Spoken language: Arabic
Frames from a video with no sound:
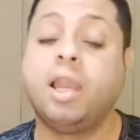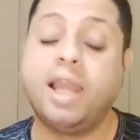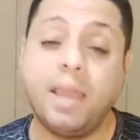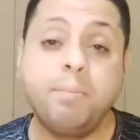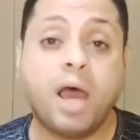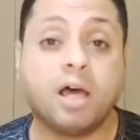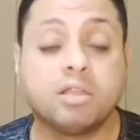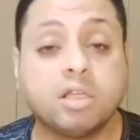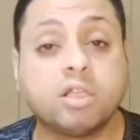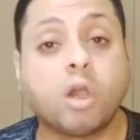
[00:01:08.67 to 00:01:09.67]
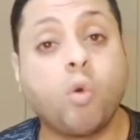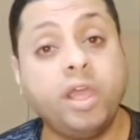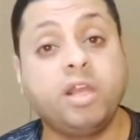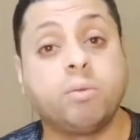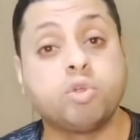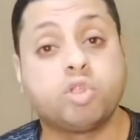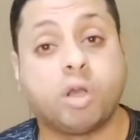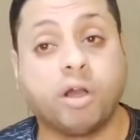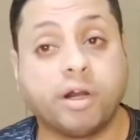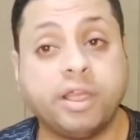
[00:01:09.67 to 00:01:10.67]
لعبنا حضرتك واحنا
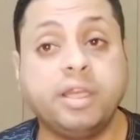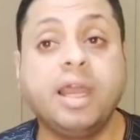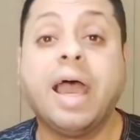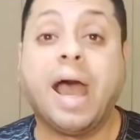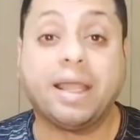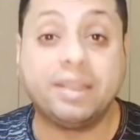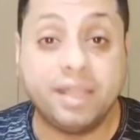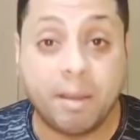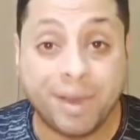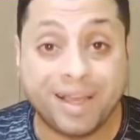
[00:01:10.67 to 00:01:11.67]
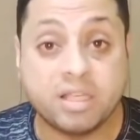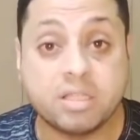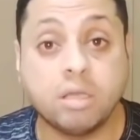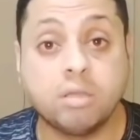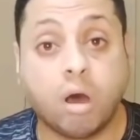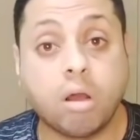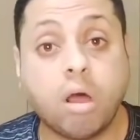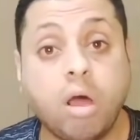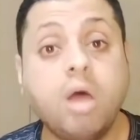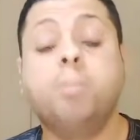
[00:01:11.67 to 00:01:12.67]
مستقرين عندنا مجلس
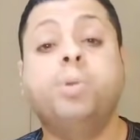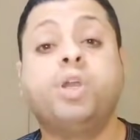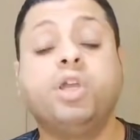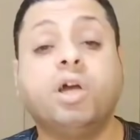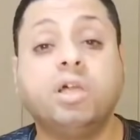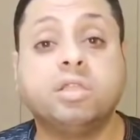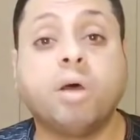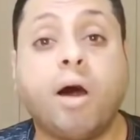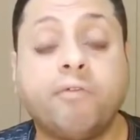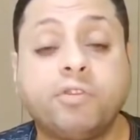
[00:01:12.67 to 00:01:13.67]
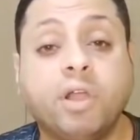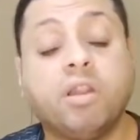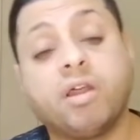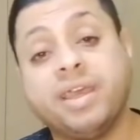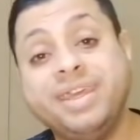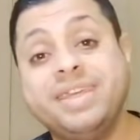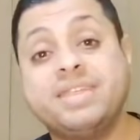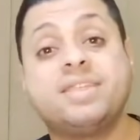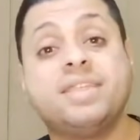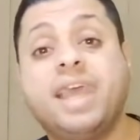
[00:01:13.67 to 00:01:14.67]
اداره بقياده افضل
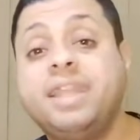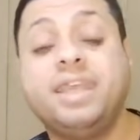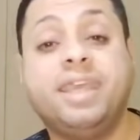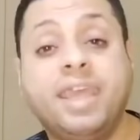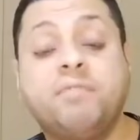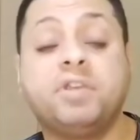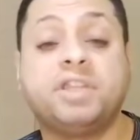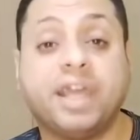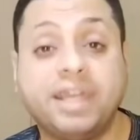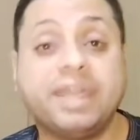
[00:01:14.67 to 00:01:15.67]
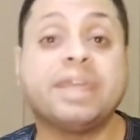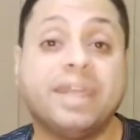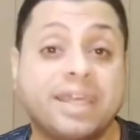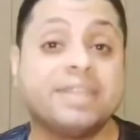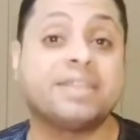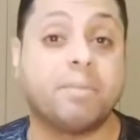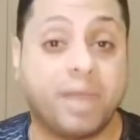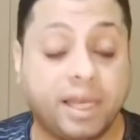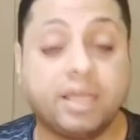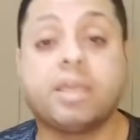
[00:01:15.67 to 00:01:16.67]
رئيس نادي جه في تاريخ نادي
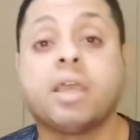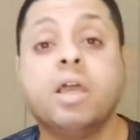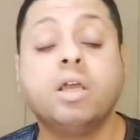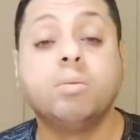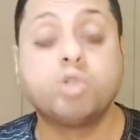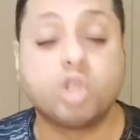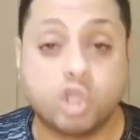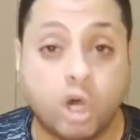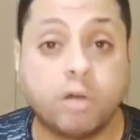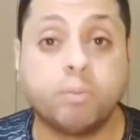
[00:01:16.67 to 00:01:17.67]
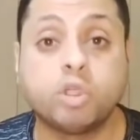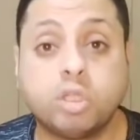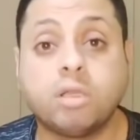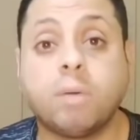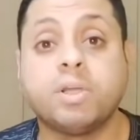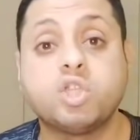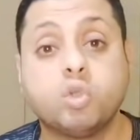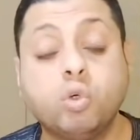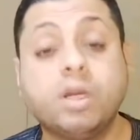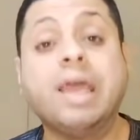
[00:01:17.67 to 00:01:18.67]
الزمالك مستشار مرتضى
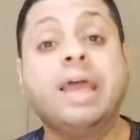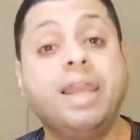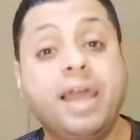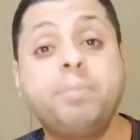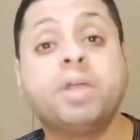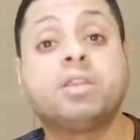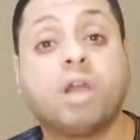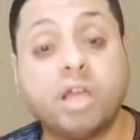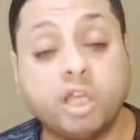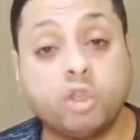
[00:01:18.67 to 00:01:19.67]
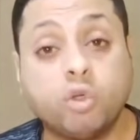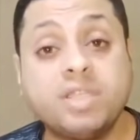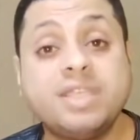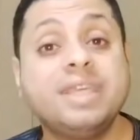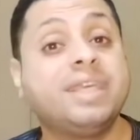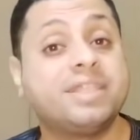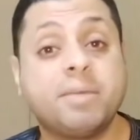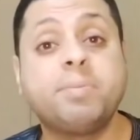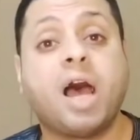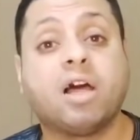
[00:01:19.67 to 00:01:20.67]
منصور لعبنا الترجي التونسي
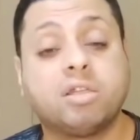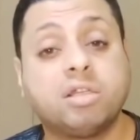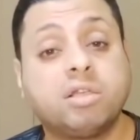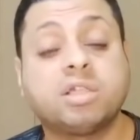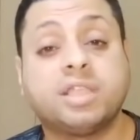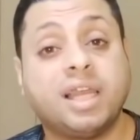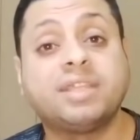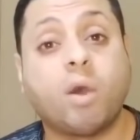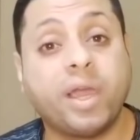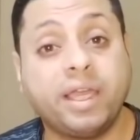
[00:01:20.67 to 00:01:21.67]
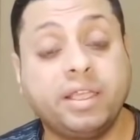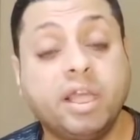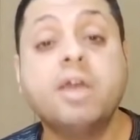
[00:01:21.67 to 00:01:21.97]
كسبنا حضرتك 3-1